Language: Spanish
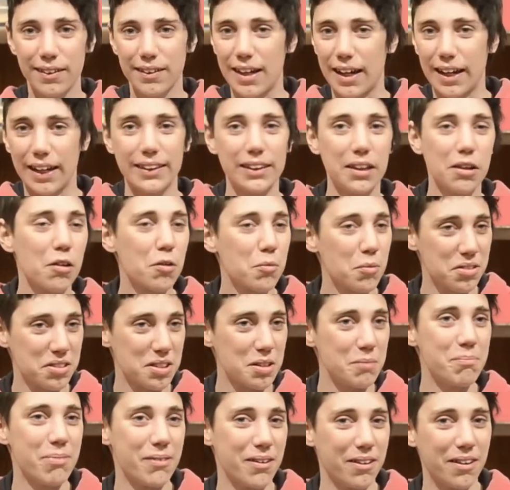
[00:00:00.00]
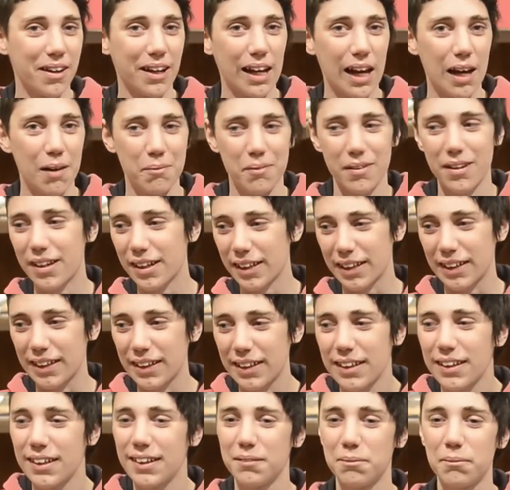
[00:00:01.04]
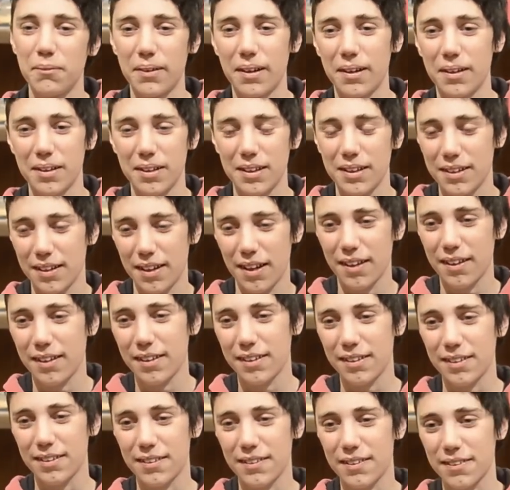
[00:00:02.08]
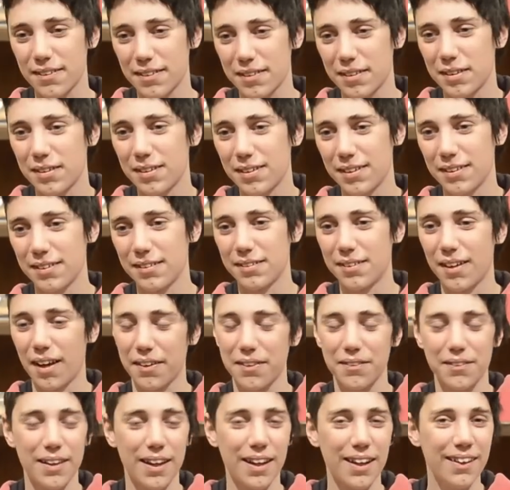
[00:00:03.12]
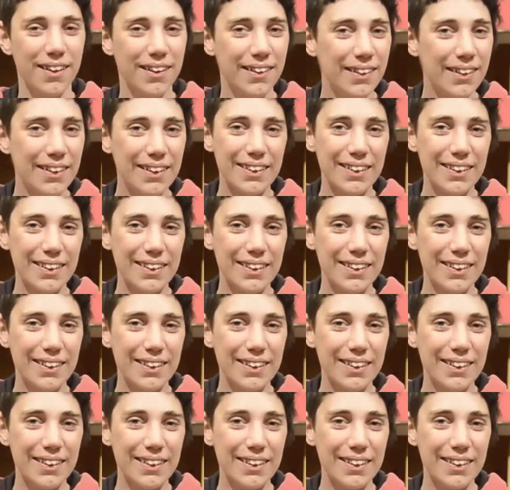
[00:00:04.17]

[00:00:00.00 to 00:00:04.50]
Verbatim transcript: la gente duerme siempre en la cama, aquí en, en las en la ciudad